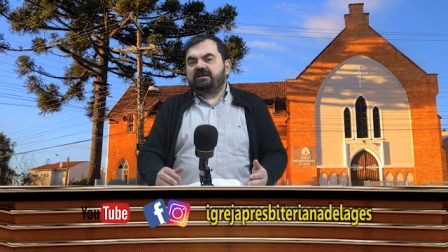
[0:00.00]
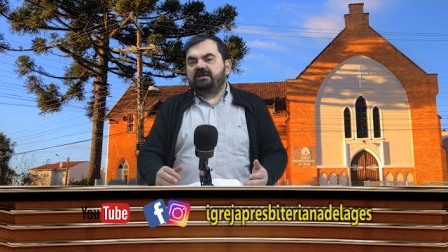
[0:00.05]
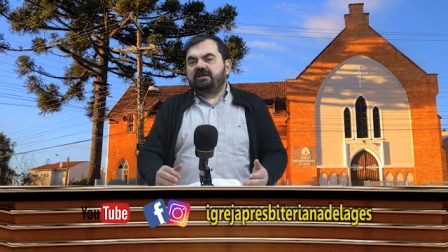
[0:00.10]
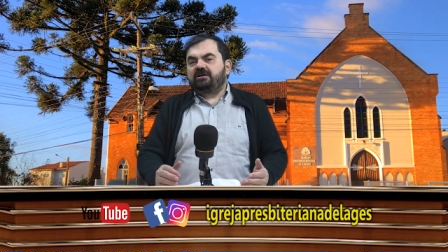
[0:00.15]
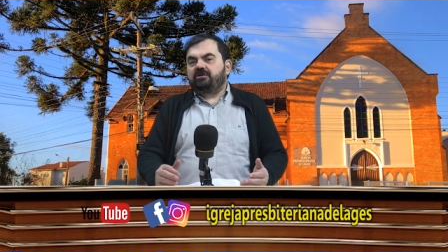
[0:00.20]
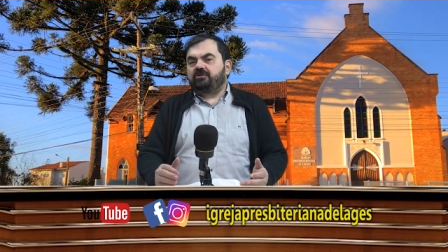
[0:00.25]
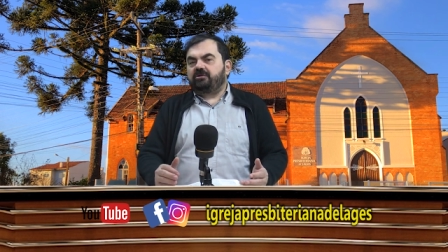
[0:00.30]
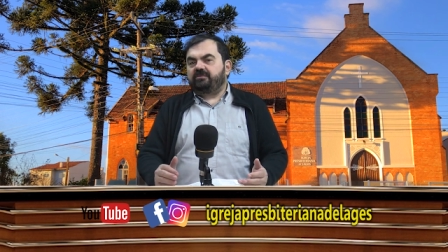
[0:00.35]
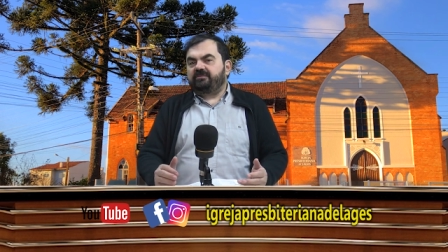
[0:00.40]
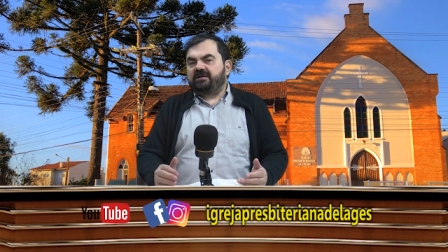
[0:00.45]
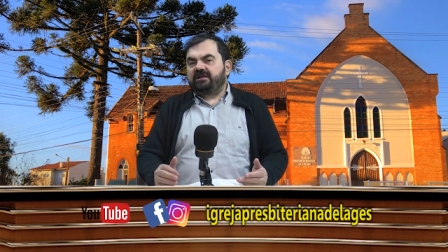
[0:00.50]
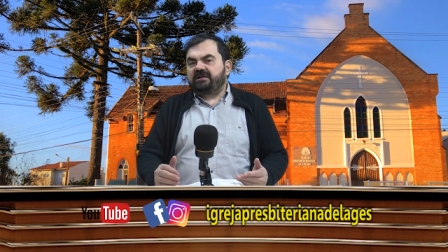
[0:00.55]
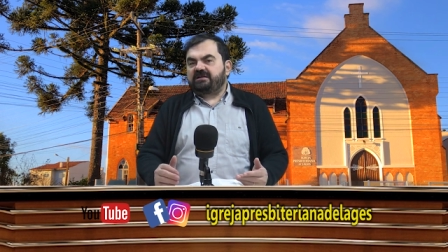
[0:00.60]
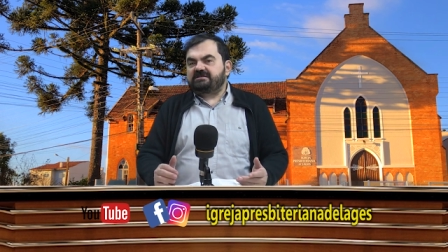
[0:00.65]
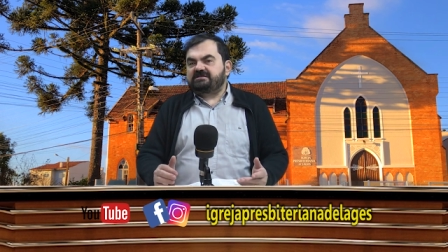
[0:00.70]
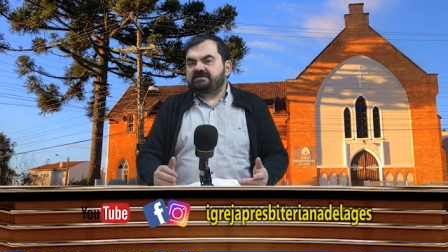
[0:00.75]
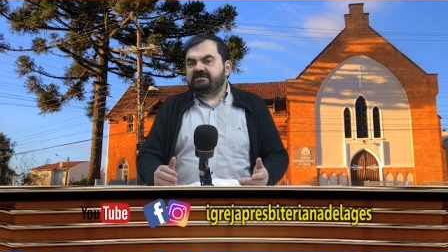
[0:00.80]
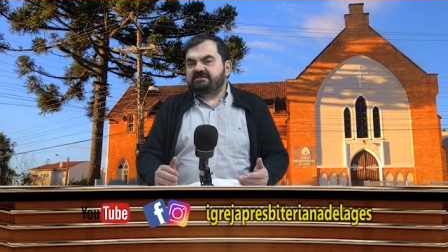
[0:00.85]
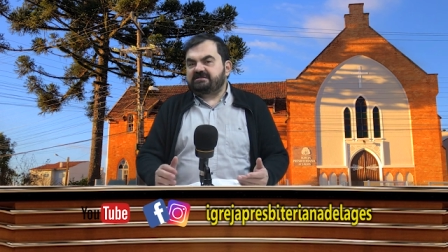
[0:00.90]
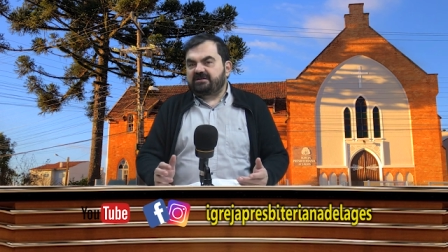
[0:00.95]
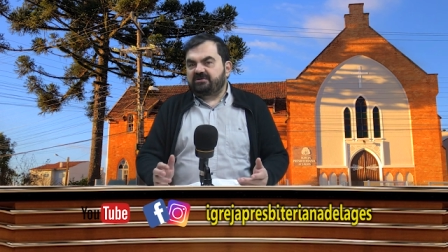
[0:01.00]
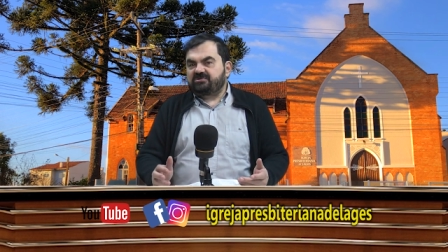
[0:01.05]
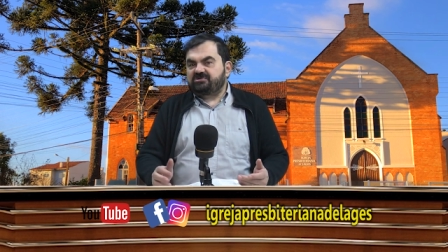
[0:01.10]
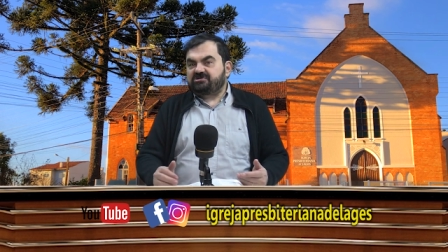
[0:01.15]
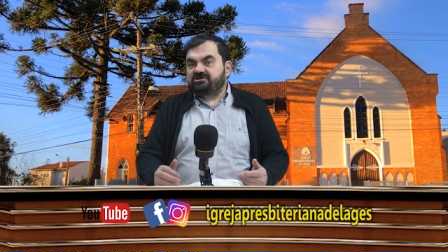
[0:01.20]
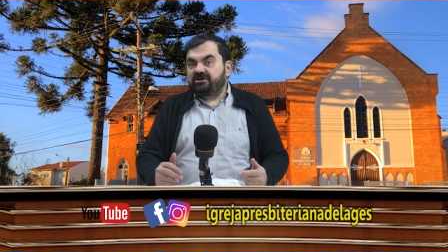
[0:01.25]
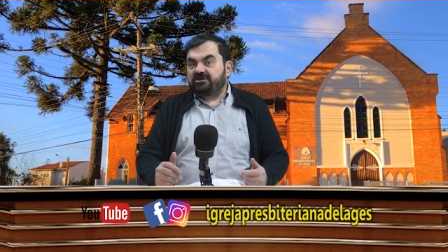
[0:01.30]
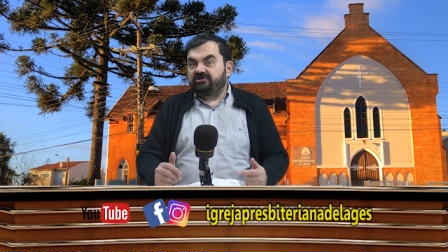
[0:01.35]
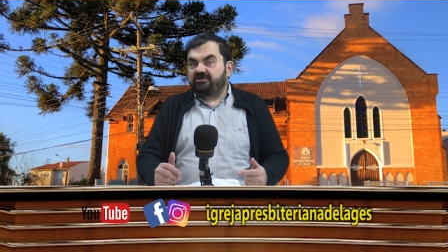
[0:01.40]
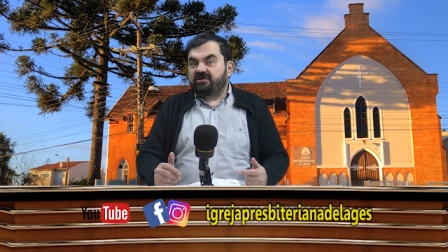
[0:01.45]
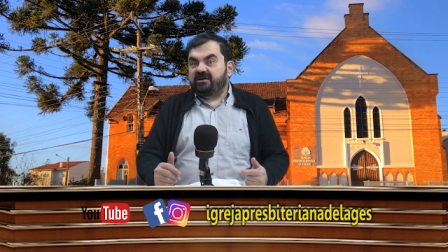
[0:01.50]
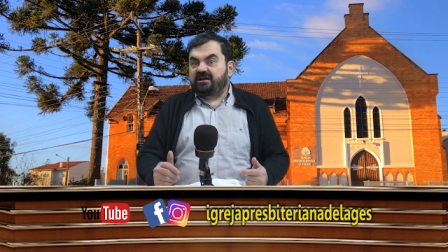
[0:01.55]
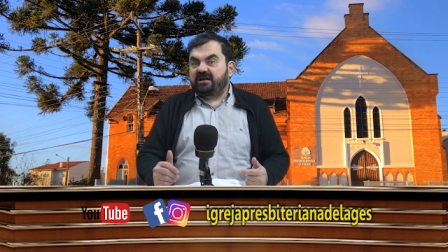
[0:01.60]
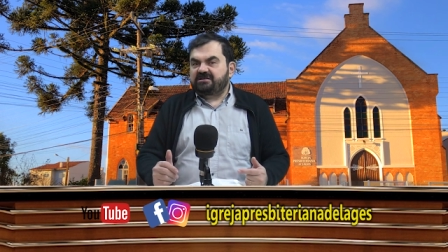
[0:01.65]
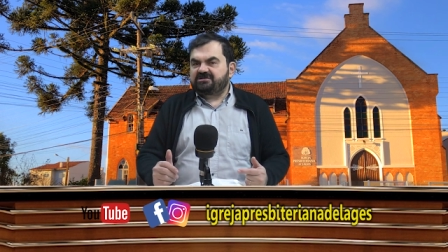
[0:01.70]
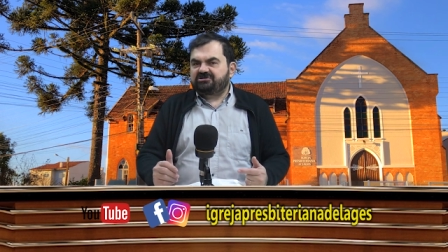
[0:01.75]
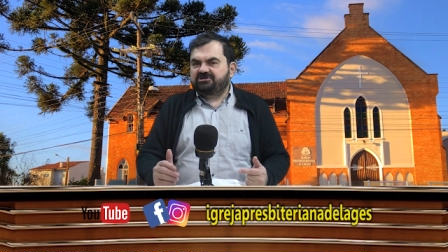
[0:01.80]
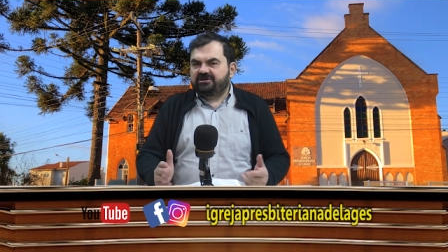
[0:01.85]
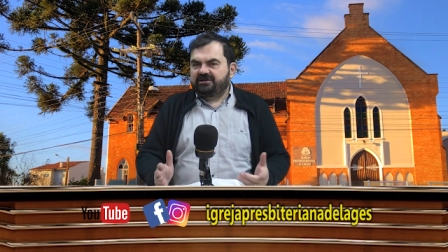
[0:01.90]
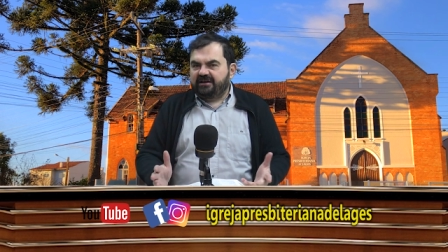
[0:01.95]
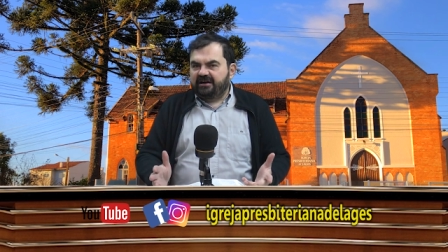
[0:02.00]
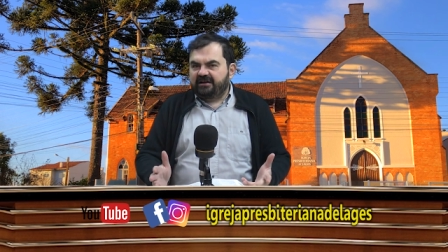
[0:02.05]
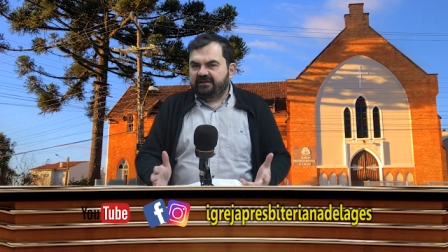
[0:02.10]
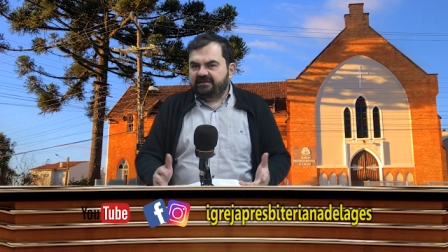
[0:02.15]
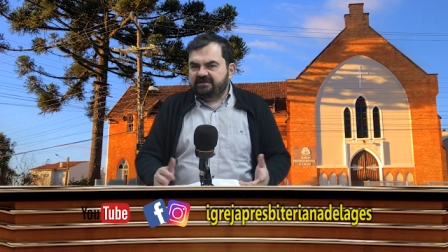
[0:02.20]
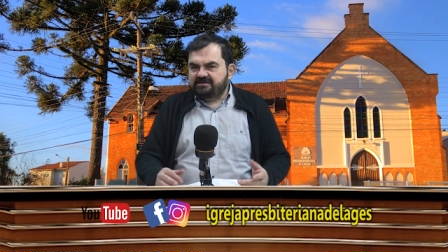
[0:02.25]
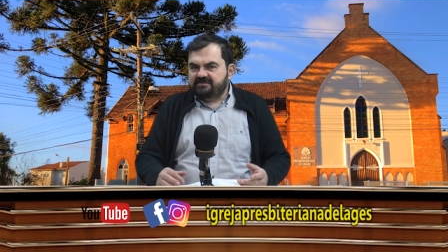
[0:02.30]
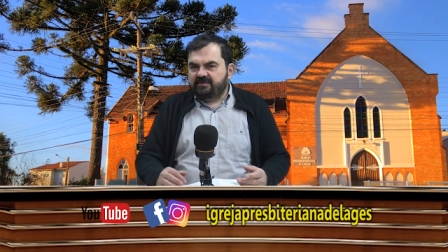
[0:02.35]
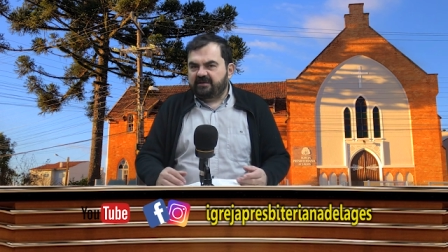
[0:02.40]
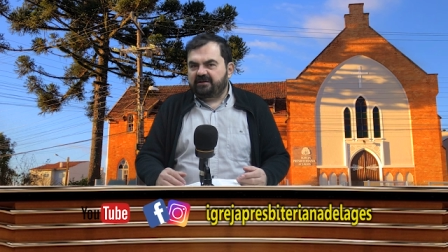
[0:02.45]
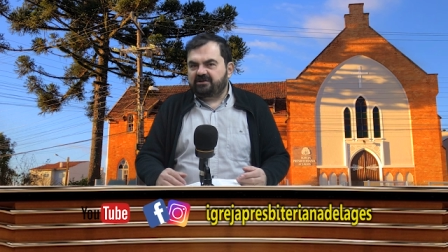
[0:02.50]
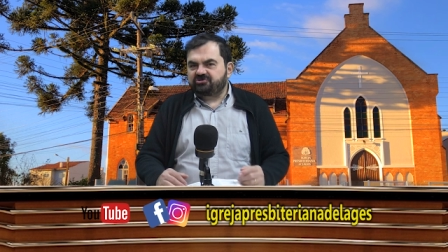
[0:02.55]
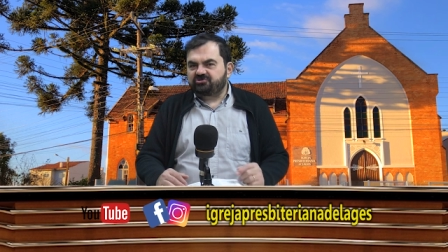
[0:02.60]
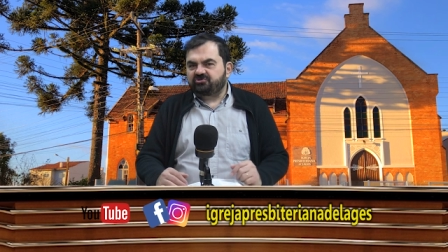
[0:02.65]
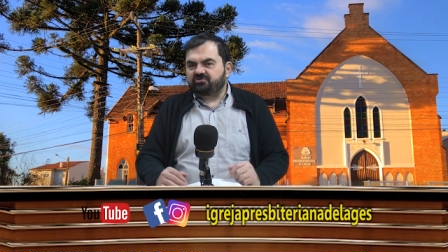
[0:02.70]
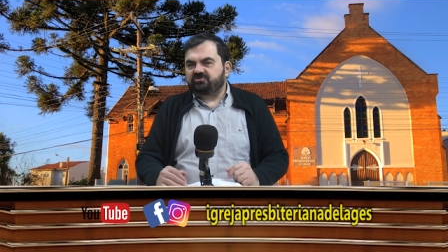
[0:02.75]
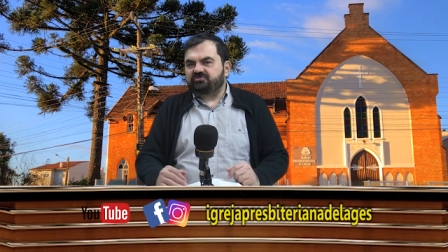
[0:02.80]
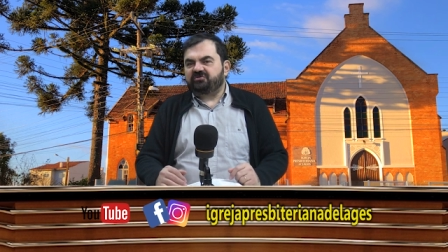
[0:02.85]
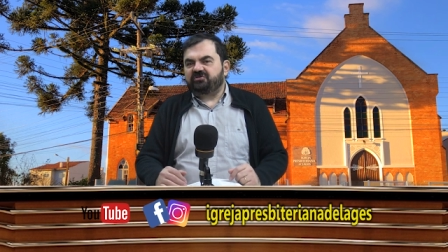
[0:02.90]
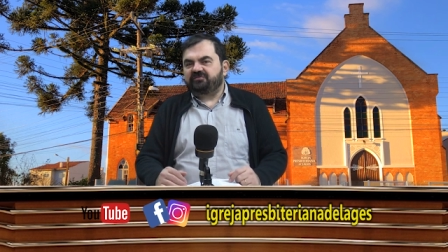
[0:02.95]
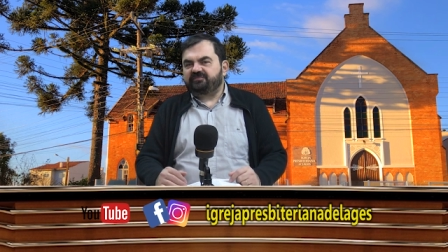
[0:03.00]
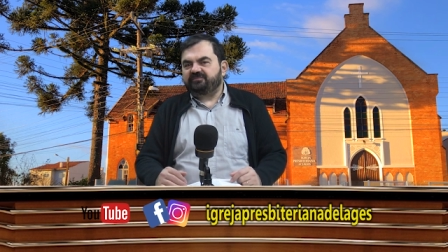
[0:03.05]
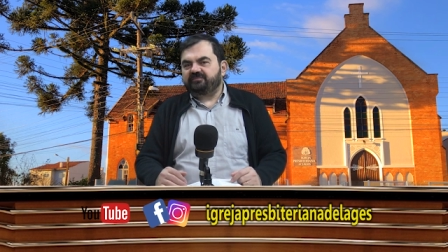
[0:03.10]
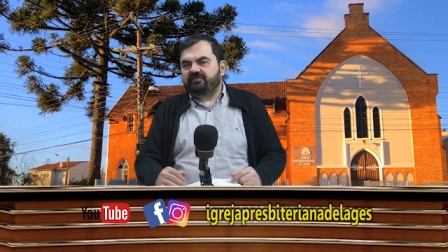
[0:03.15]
e como elas estão sendo castigadas pela chuva.